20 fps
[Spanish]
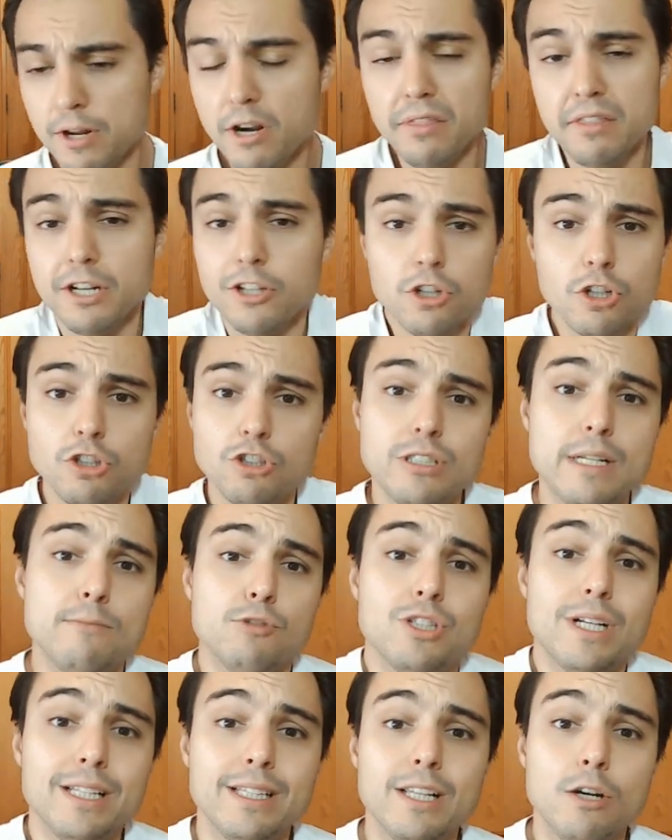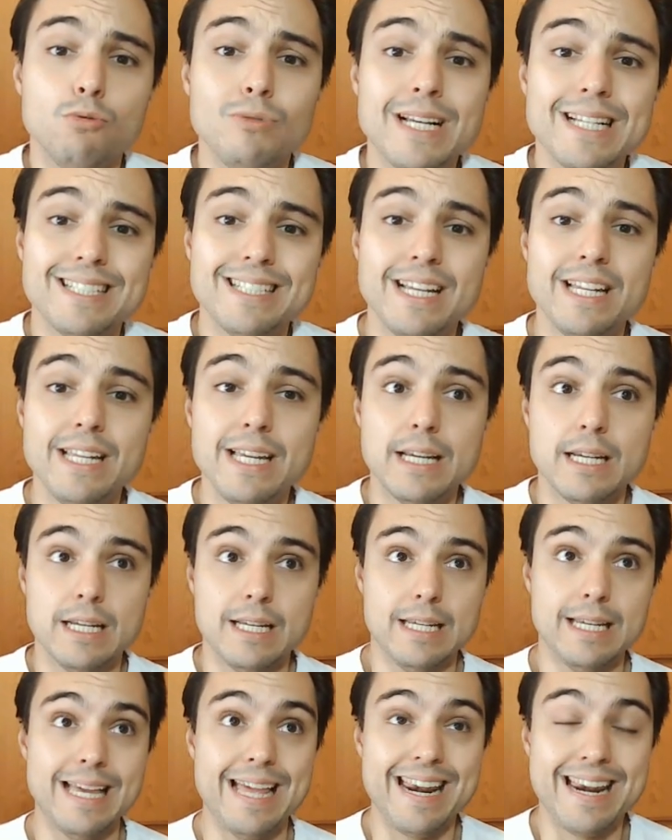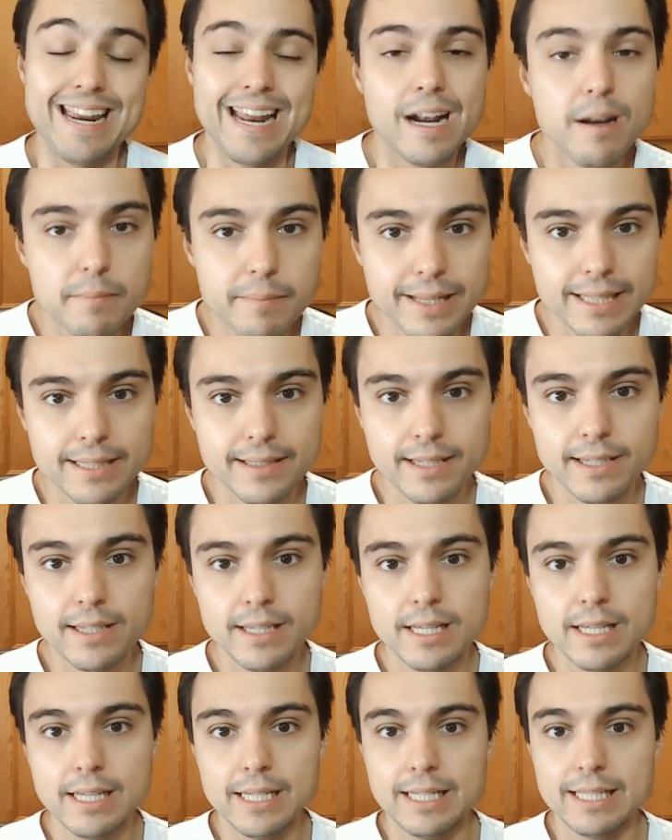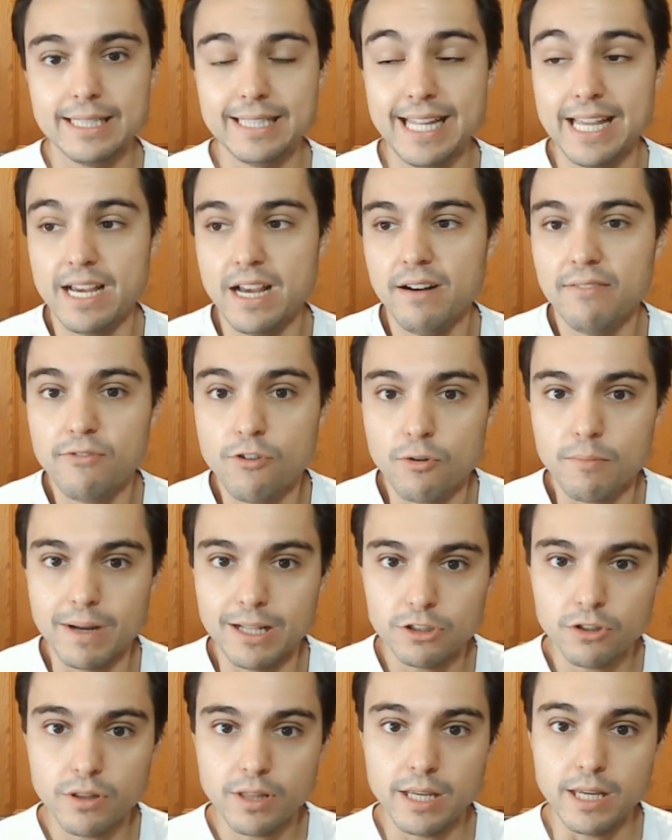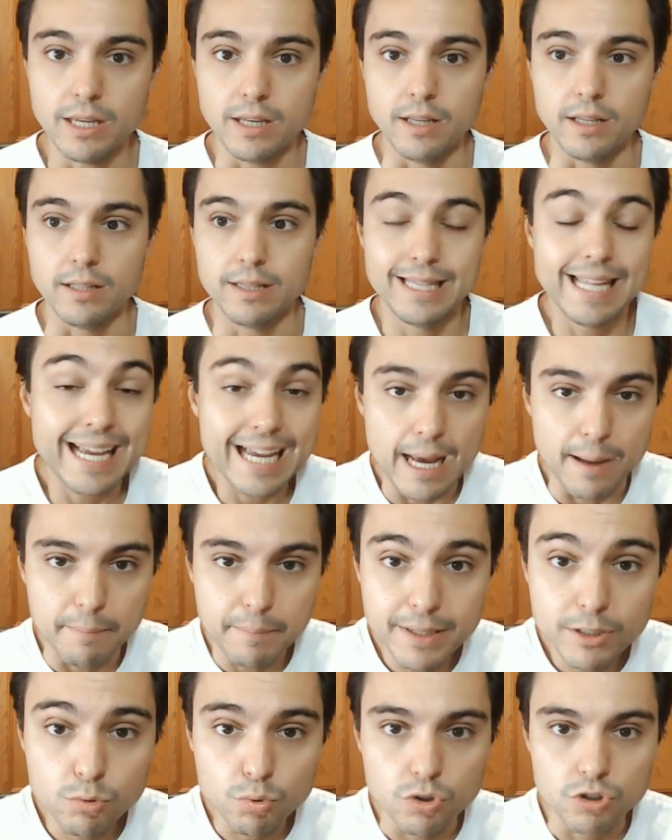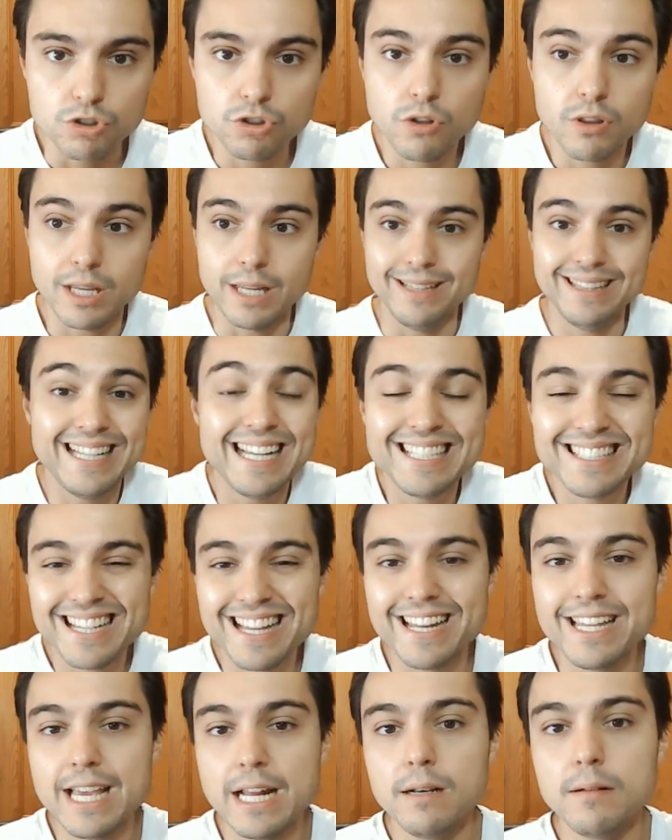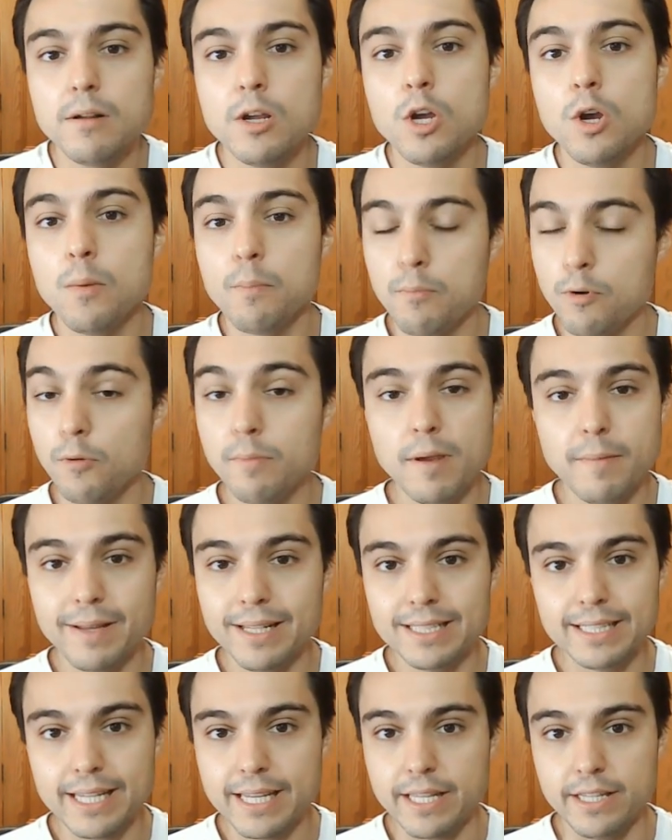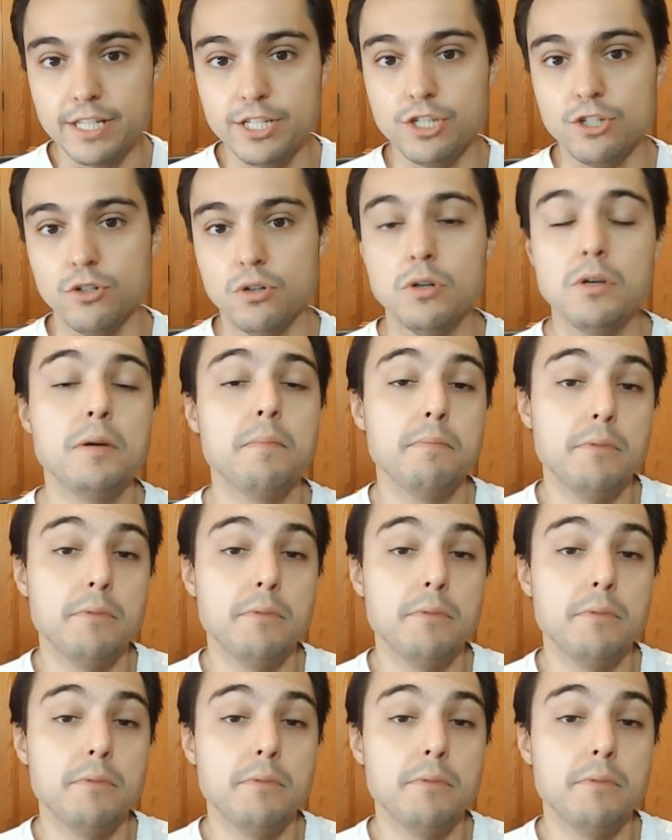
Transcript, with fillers: Pero es cierto que no estamos ante una serie que realmente tenga el formato de, capítulos, ¿no? De, serial propiamente dicho.